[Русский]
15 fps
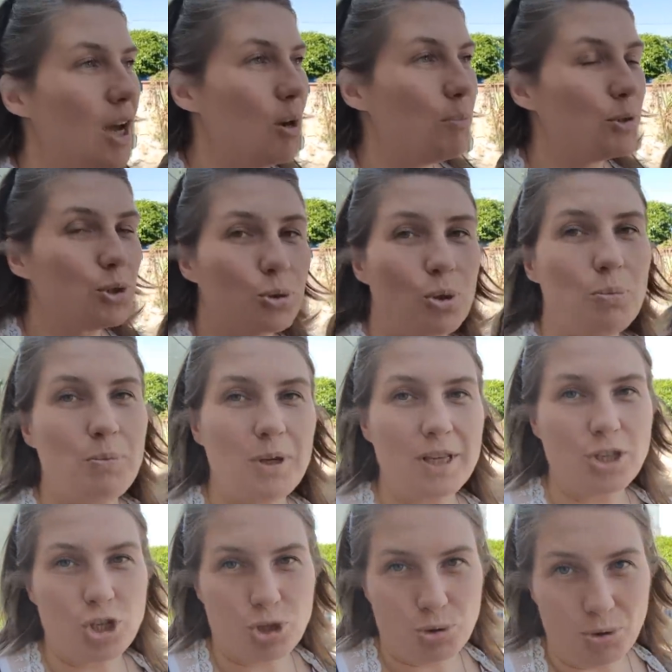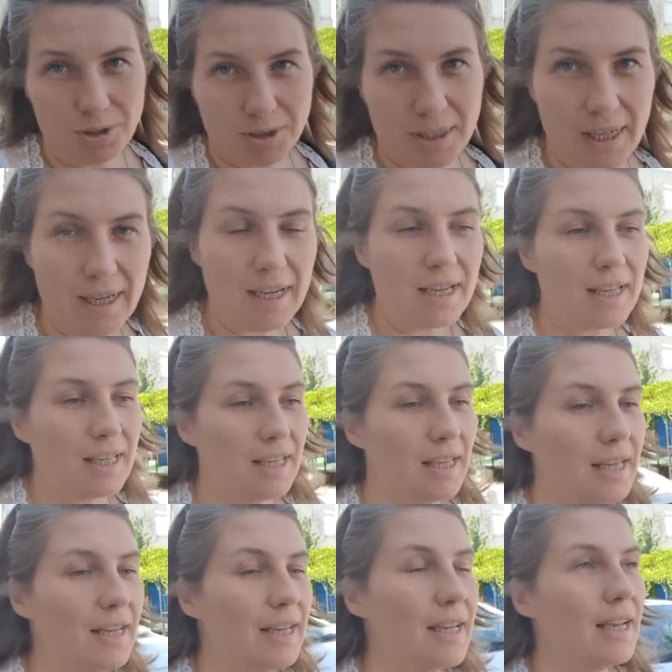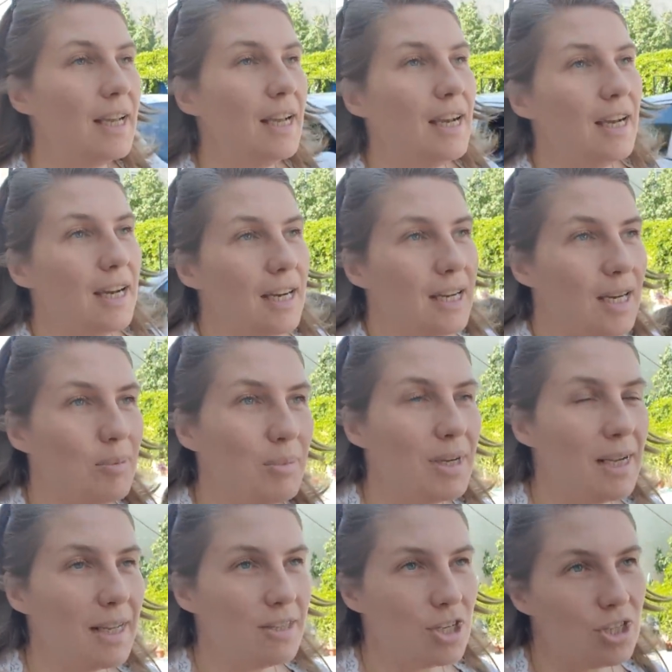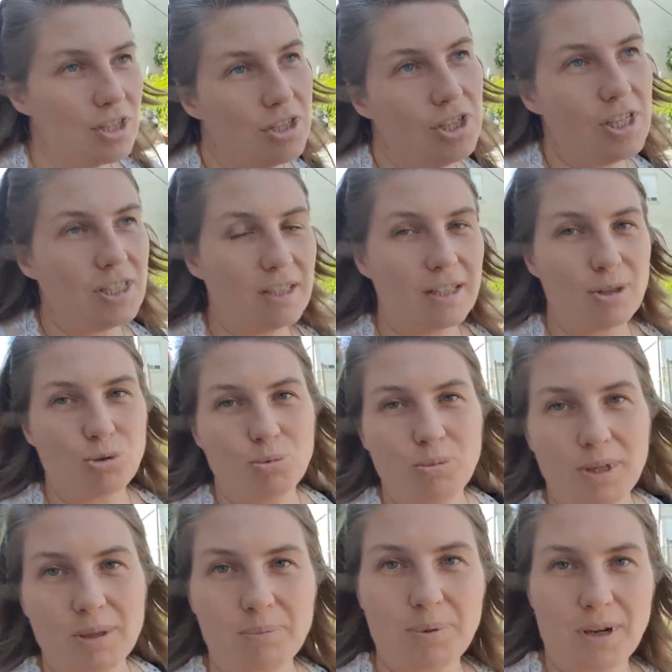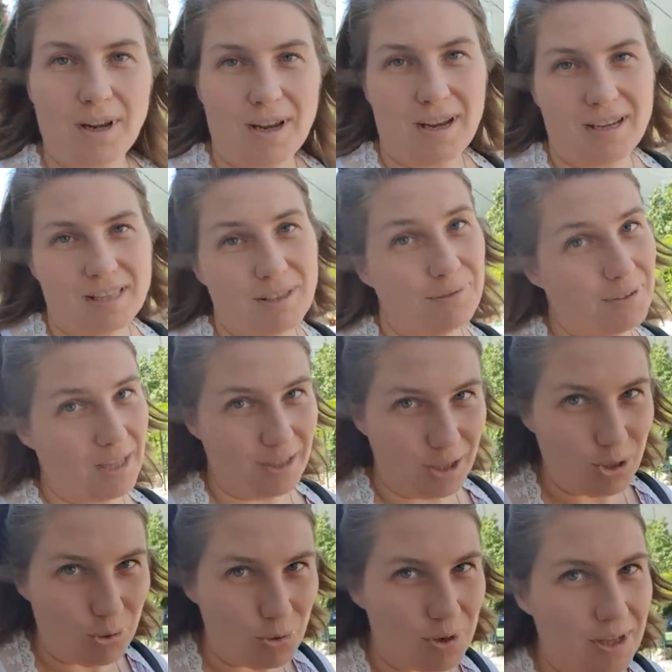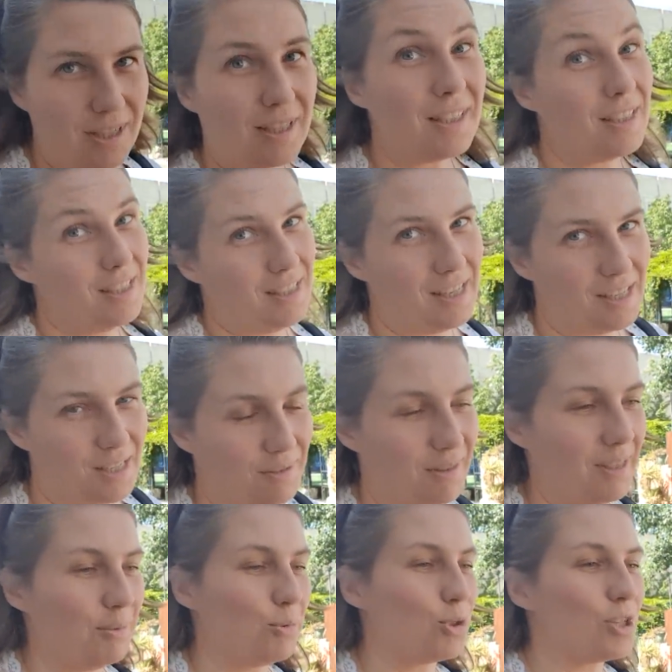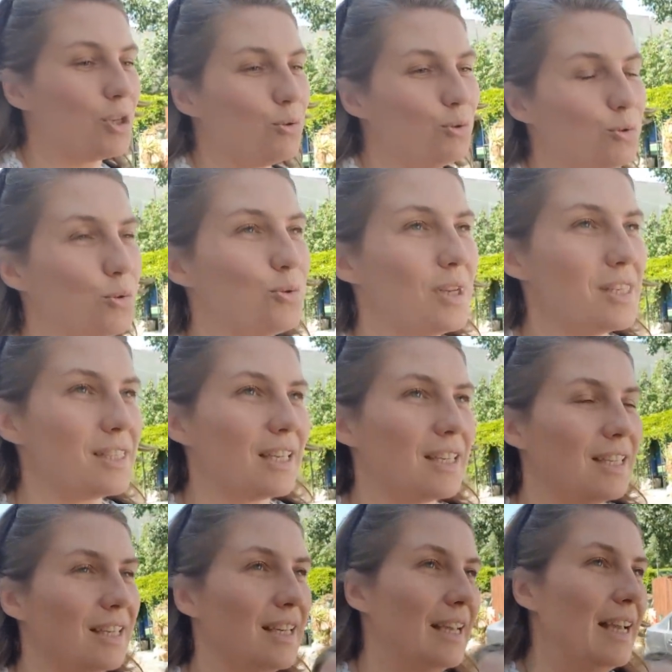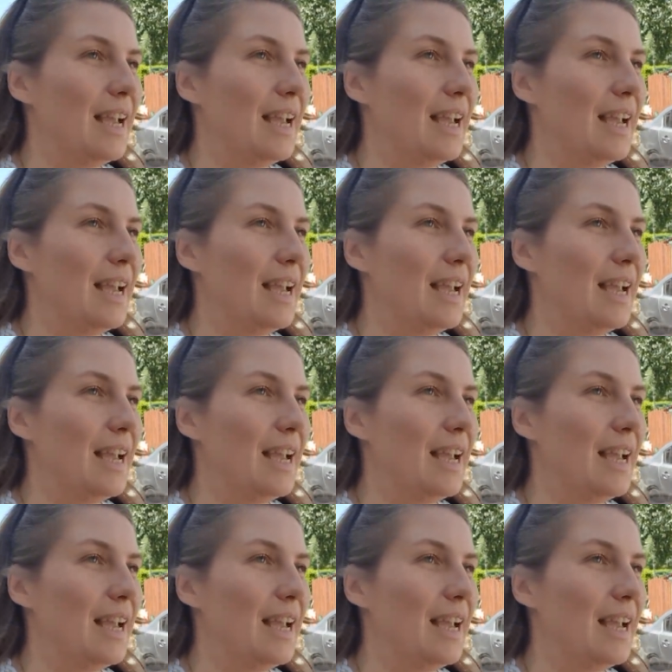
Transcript: подкупить что-то и а мы, конечно, честно говоря, думали про со вторых рук, естественно, потому что откуда у нас такие